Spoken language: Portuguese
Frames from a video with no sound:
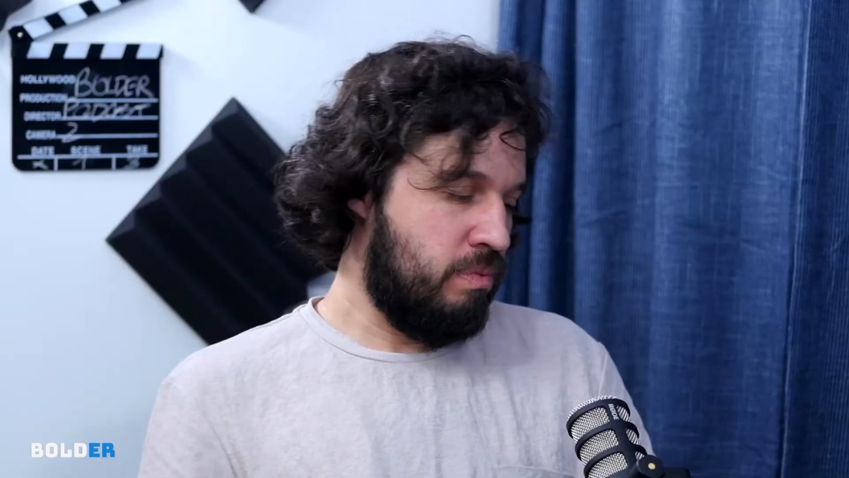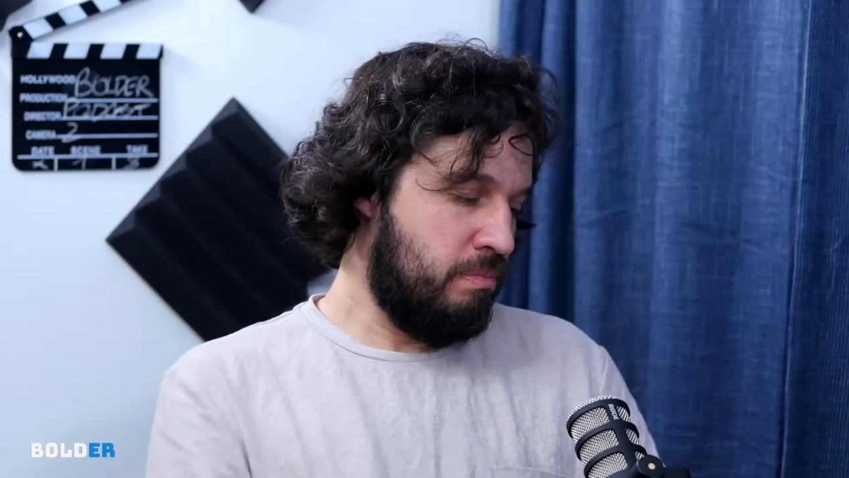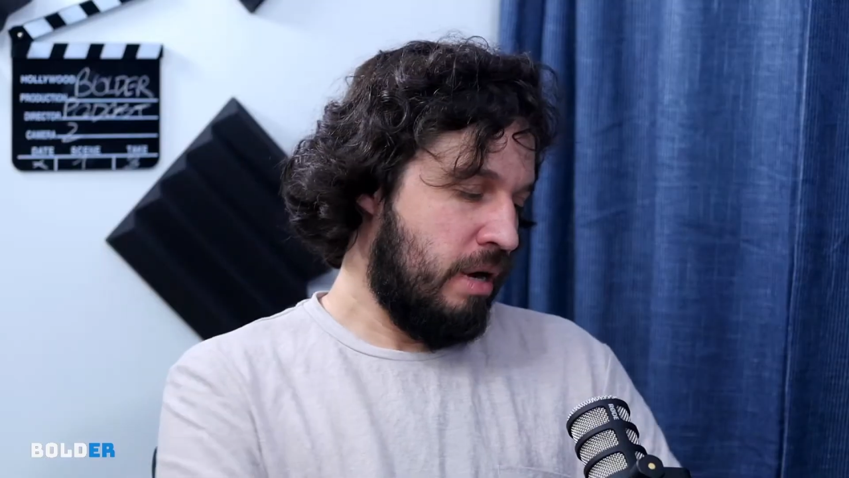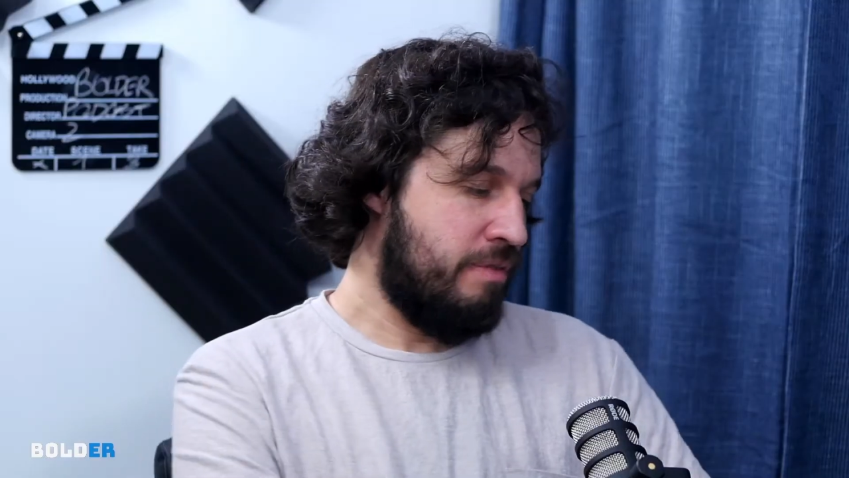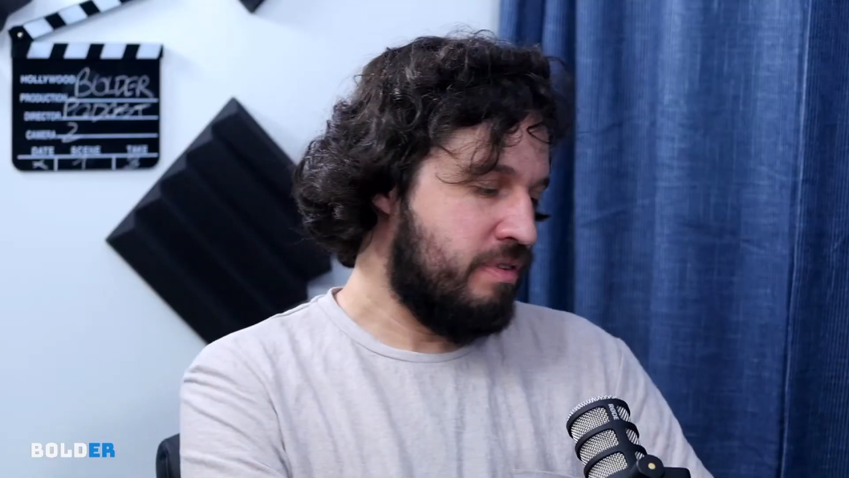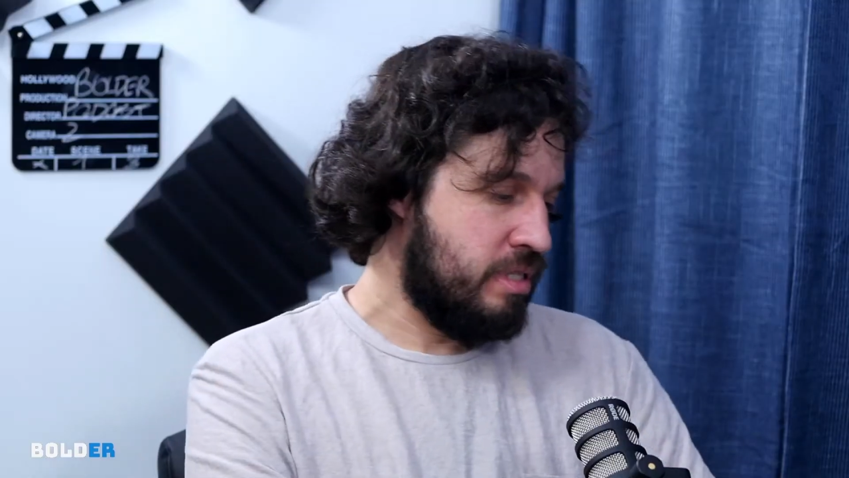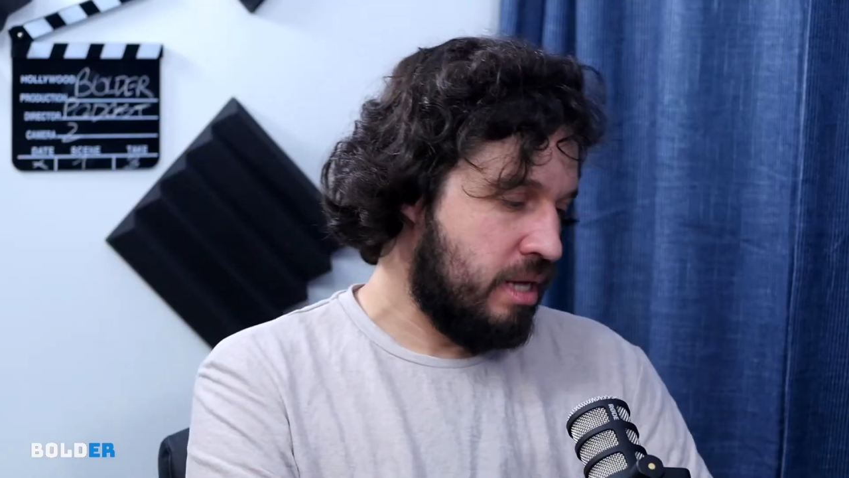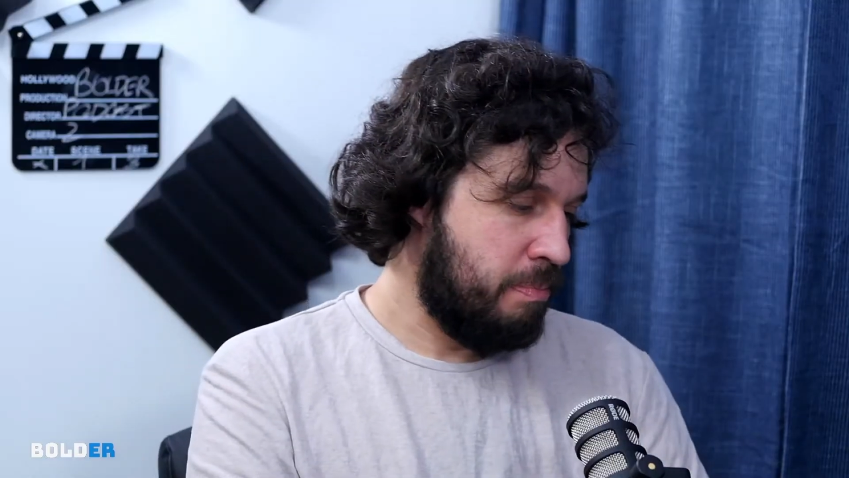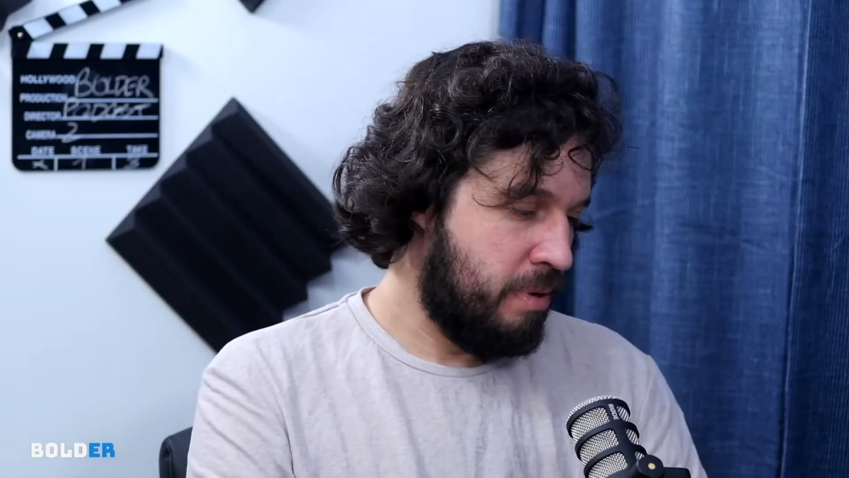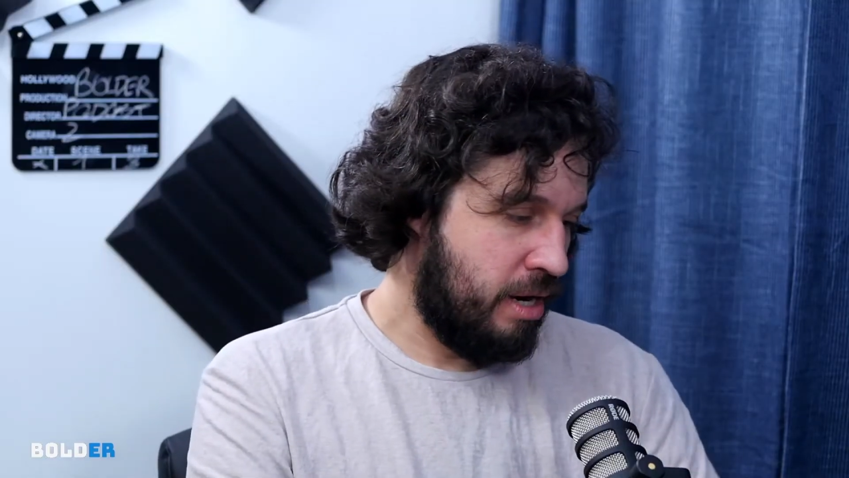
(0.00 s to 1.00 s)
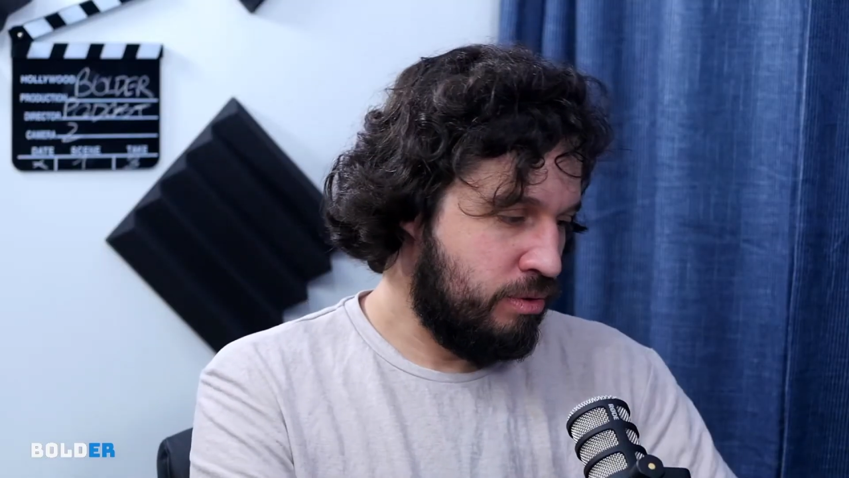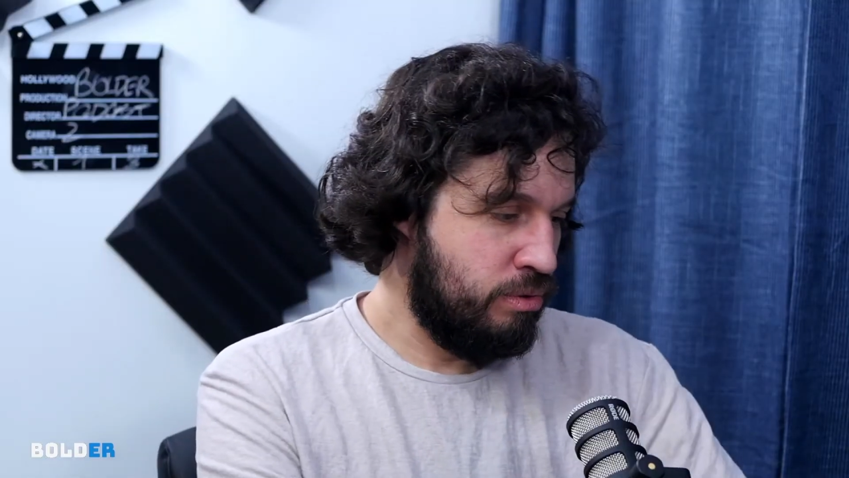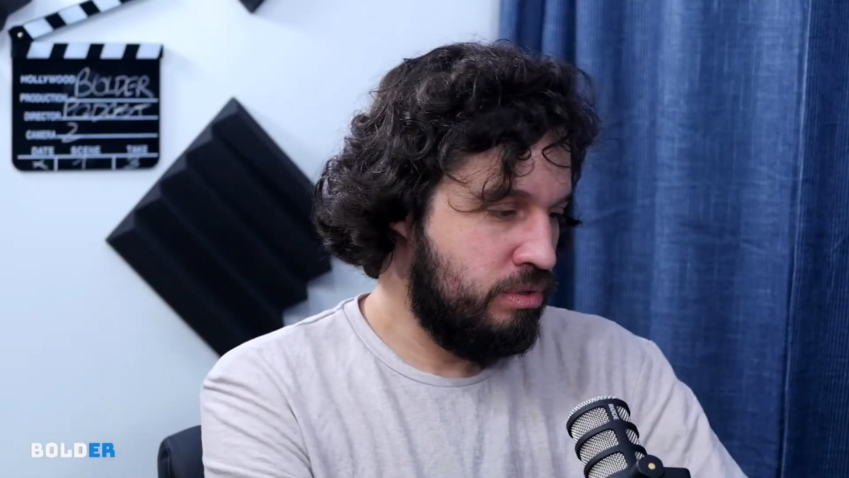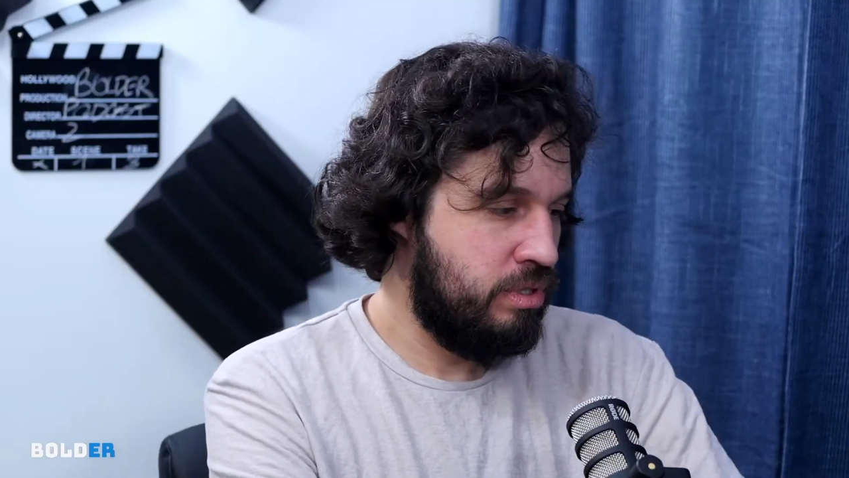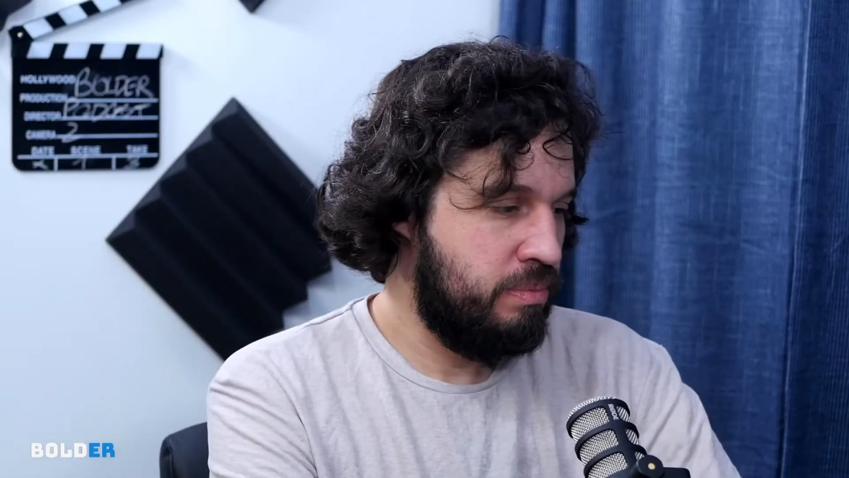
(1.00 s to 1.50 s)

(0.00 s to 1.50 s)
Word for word: vamos avançar para hoje,